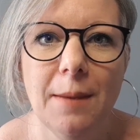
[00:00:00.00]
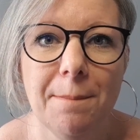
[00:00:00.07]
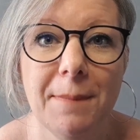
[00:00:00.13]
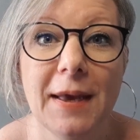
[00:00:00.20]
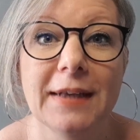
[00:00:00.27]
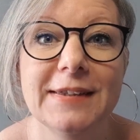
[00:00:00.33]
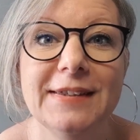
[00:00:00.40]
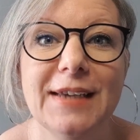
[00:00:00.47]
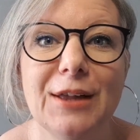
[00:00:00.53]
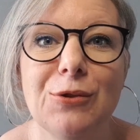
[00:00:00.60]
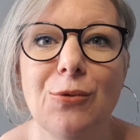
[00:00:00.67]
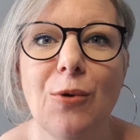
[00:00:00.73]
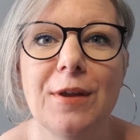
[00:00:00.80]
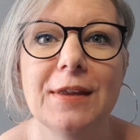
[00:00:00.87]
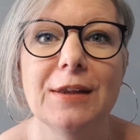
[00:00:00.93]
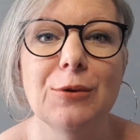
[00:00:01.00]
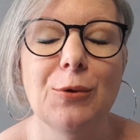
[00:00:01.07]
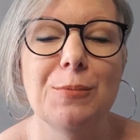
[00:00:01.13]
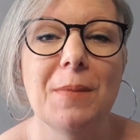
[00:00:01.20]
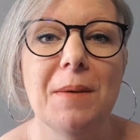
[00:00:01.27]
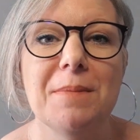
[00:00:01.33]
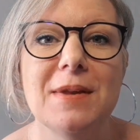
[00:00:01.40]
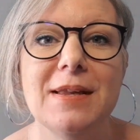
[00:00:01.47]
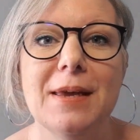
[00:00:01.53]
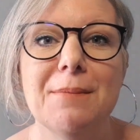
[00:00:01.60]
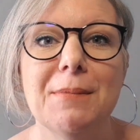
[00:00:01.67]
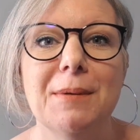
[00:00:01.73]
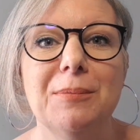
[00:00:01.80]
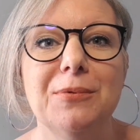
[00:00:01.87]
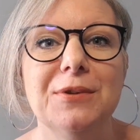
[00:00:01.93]
Merci à toi d'être ma
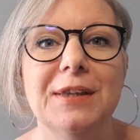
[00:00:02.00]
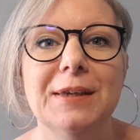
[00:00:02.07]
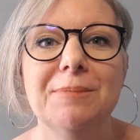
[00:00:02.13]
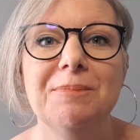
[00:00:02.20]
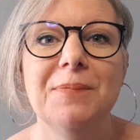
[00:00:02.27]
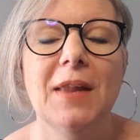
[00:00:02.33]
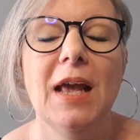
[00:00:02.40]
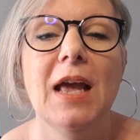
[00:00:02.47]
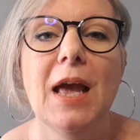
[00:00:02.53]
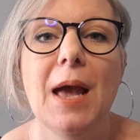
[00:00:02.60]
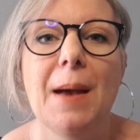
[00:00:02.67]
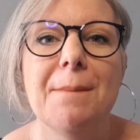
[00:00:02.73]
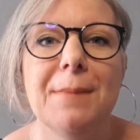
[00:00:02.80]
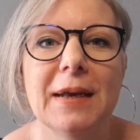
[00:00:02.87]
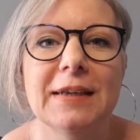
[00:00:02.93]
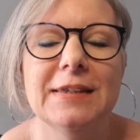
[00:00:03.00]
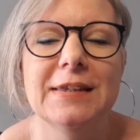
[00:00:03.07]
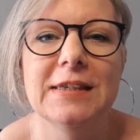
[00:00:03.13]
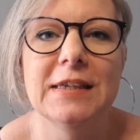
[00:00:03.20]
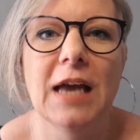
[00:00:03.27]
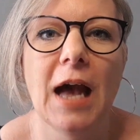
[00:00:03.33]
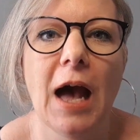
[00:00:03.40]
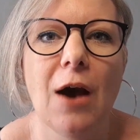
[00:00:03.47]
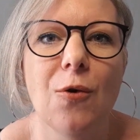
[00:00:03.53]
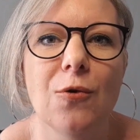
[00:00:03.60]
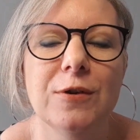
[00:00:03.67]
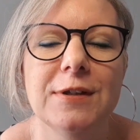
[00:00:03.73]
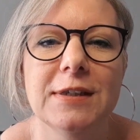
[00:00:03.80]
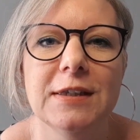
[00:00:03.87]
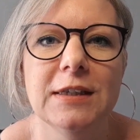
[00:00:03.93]
millième abonnée. Merci
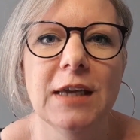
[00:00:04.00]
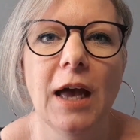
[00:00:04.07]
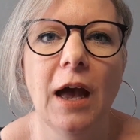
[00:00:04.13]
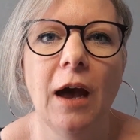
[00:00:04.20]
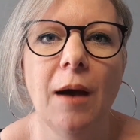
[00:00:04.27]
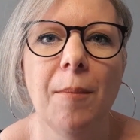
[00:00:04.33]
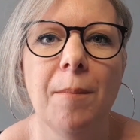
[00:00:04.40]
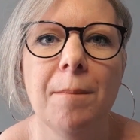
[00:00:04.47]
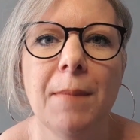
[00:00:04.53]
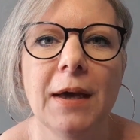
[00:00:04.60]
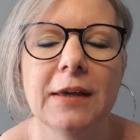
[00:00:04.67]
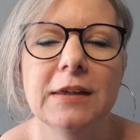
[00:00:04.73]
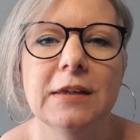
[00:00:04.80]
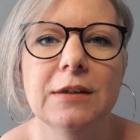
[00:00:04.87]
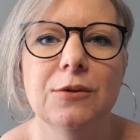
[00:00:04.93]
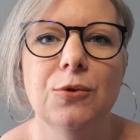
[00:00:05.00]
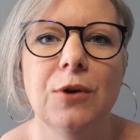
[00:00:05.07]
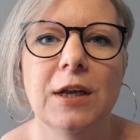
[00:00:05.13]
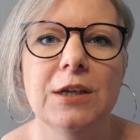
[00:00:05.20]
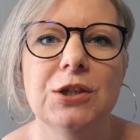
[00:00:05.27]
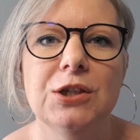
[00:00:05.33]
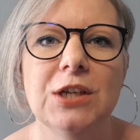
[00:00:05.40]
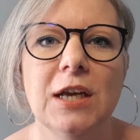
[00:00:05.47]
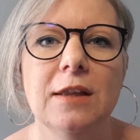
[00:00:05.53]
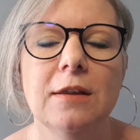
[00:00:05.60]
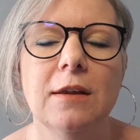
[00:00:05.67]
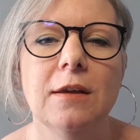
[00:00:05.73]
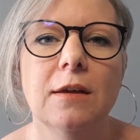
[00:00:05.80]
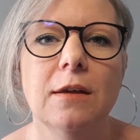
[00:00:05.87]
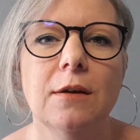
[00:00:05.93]
aussi à Maggie de la
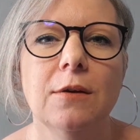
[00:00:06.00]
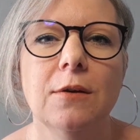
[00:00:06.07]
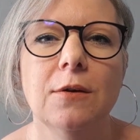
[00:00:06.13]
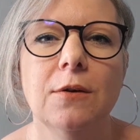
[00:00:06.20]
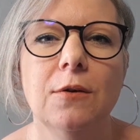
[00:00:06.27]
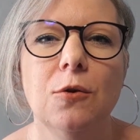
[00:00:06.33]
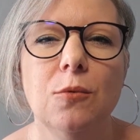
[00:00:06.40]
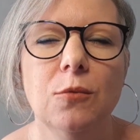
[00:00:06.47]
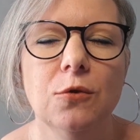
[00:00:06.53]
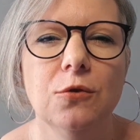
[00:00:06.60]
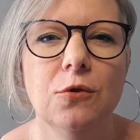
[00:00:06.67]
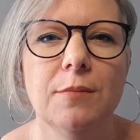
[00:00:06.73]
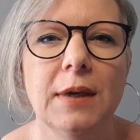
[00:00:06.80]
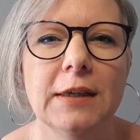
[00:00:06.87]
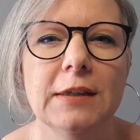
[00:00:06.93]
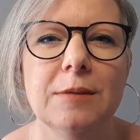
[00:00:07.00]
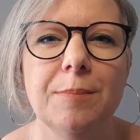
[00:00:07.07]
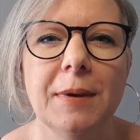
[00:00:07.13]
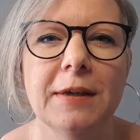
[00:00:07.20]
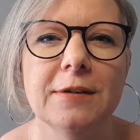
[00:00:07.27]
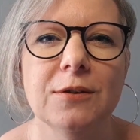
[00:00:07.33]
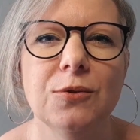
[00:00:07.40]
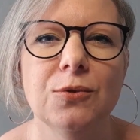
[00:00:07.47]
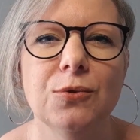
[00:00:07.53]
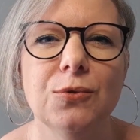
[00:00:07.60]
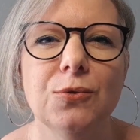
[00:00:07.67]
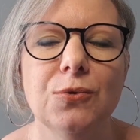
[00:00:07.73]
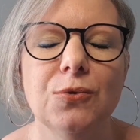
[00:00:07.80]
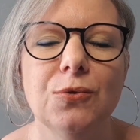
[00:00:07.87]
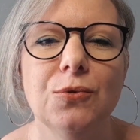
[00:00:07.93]
chaîne euh, Le Monde de Maggie parce
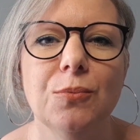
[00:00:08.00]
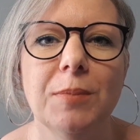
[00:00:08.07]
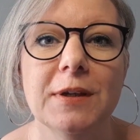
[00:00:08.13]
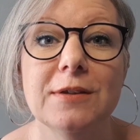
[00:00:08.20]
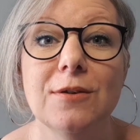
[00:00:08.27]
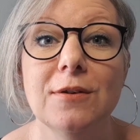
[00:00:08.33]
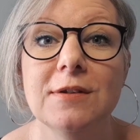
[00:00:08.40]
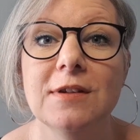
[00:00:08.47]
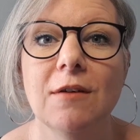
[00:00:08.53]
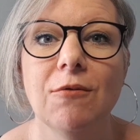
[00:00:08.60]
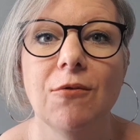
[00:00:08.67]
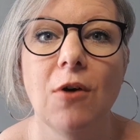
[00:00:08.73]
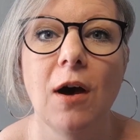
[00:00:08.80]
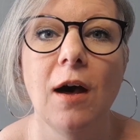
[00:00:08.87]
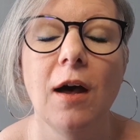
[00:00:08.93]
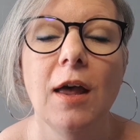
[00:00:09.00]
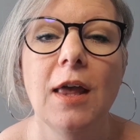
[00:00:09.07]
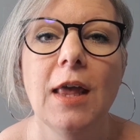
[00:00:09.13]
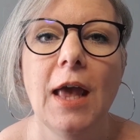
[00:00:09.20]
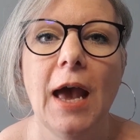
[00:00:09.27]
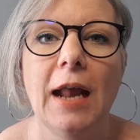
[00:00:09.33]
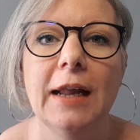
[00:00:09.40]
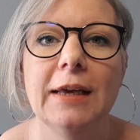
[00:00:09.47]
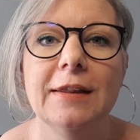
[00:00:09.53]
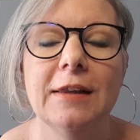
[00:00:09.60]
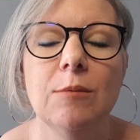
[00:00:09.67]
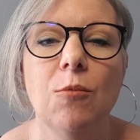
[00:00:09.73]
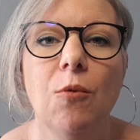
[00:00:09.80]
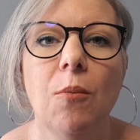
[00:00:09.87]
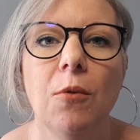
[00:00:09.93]
que, bah, sans le savoir, elle a
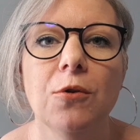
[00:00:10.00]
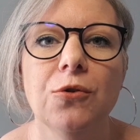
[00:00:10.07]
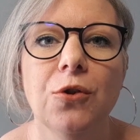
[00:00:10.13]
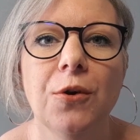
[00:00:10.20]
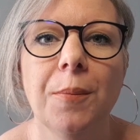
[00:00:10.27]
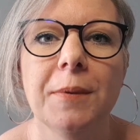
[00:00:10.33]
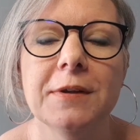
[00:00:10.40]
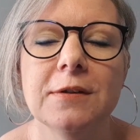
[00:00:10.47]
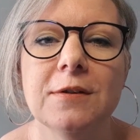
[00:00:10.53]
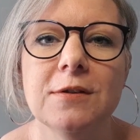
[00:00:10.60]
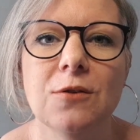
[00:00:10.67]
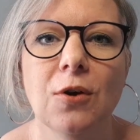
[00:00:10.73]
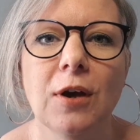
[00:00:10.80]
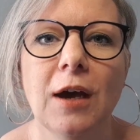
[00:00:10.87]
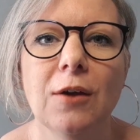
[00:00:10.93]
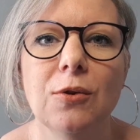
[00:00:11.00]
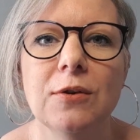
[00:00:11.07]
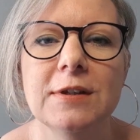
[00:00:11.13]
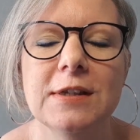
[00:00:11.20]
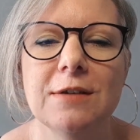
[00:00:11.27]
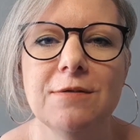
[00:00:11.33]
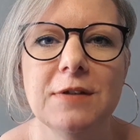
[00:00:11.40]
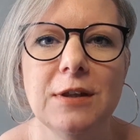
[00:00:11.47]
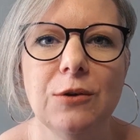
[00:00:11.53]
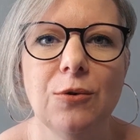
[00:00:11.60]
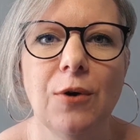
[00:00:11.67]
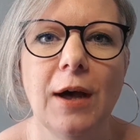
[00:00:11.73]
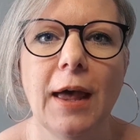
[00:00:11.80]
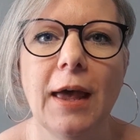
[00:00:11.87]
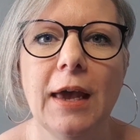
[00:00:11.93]
été mon mentor parce que c'est en regardant ses vidéos
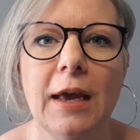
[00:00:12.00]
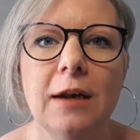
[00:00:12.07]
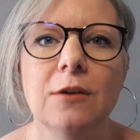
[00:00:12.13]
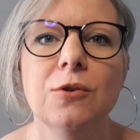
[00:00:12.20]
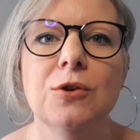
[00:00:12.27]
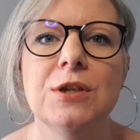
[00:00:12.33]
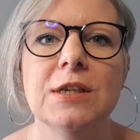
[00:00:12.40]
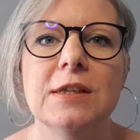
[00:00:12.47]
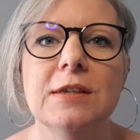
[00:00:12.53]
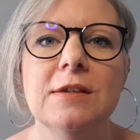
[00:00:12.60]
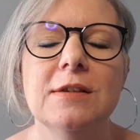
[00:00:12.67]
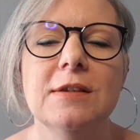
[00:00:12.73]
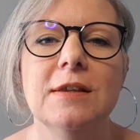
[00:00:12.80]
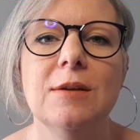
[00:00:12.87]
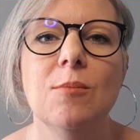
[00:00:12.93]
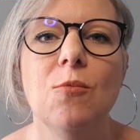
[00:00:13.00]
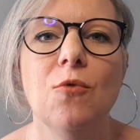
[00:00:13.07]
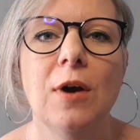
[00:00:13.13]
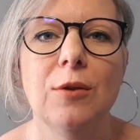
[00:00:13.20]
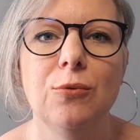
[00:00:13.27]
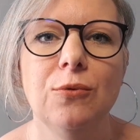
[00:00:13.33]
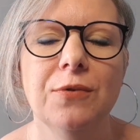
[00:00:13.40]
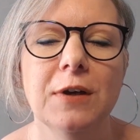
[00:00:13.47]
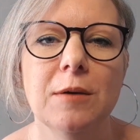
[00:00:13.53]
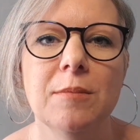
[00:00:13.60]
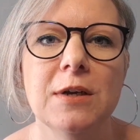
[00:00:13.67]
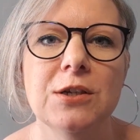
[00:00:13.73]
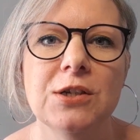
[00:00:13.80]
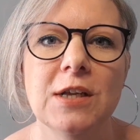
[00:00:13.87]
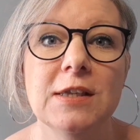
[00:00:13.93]
à elle que j'ai décidé, moi, d'ouvrir
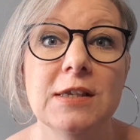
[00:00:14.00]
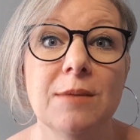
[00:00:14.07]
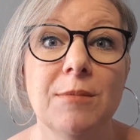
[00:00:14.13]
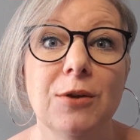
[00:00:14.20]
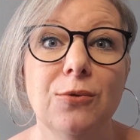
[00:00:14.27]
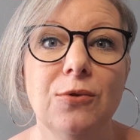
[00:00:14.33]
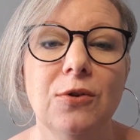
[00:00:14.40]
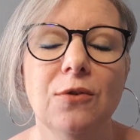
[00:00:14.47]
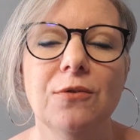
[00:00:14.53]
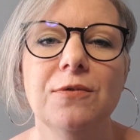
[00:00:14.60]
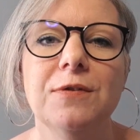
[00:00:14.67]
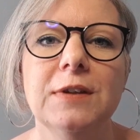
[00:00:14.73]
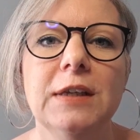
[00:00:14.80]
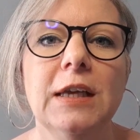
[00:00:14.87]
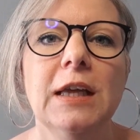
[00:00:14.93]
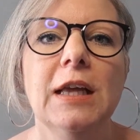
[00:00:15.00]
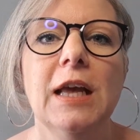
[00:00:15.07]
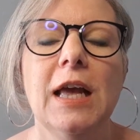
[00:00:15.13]
ma chaîne. Ça m'a donné envie.